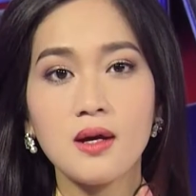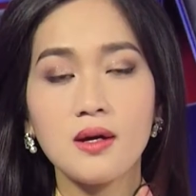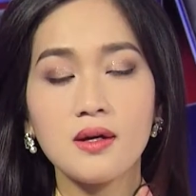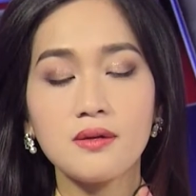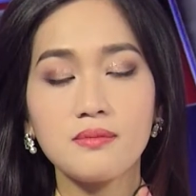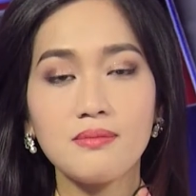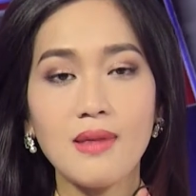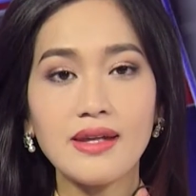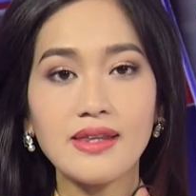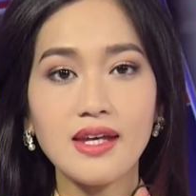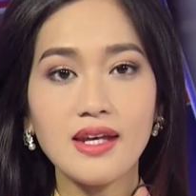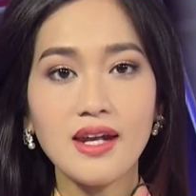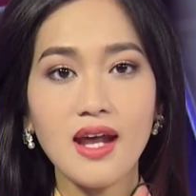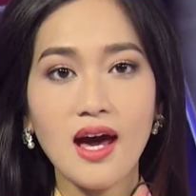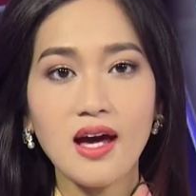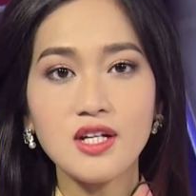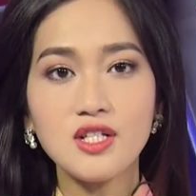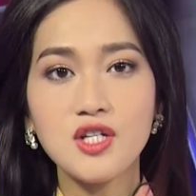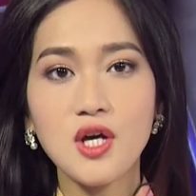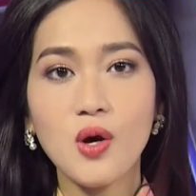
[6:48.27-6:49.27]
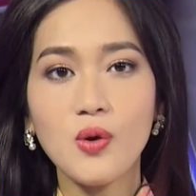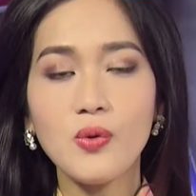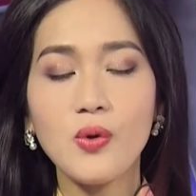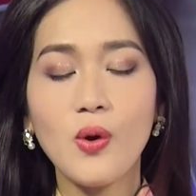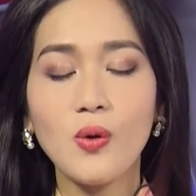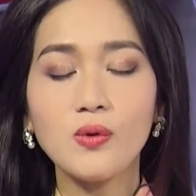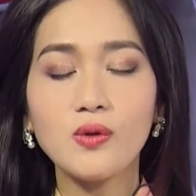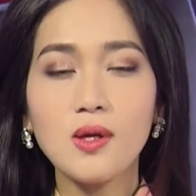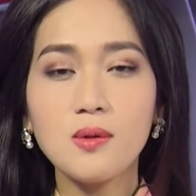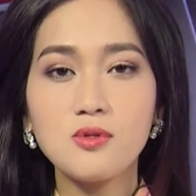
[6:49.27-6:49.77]
Bản tin Á Châu
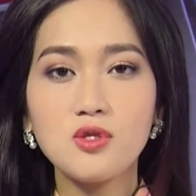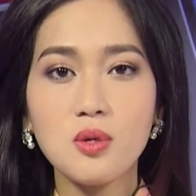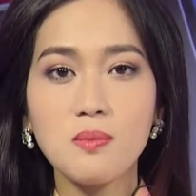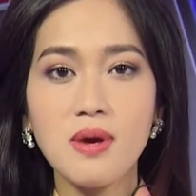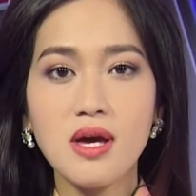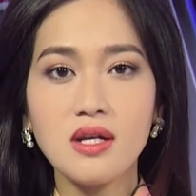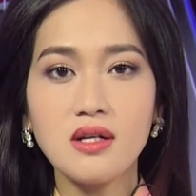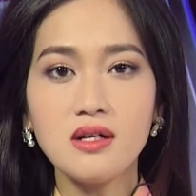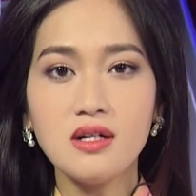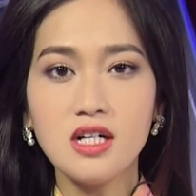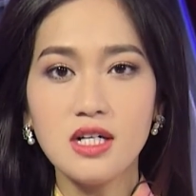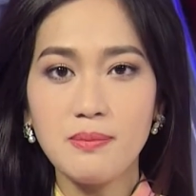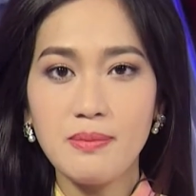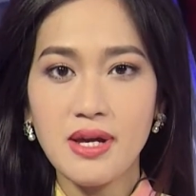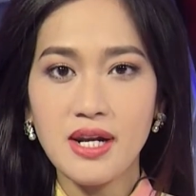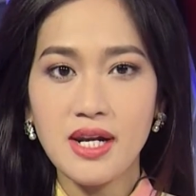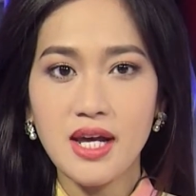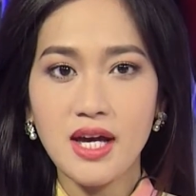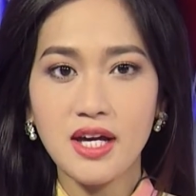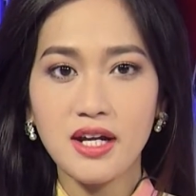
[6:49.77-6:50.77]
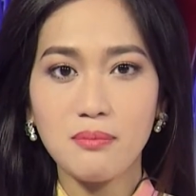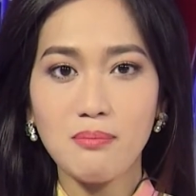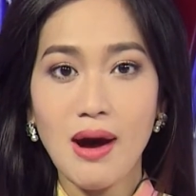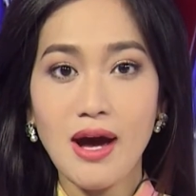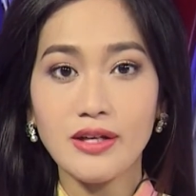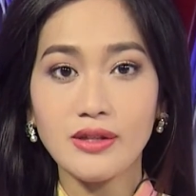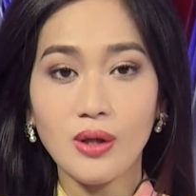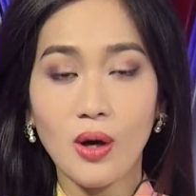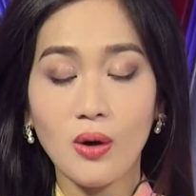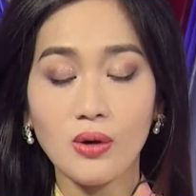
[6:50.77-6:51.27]
nối tiếp cho biết người Miến Điện
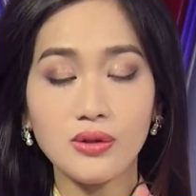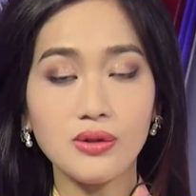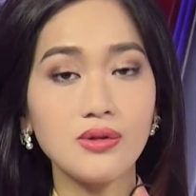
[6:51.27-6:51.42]
bày tỏ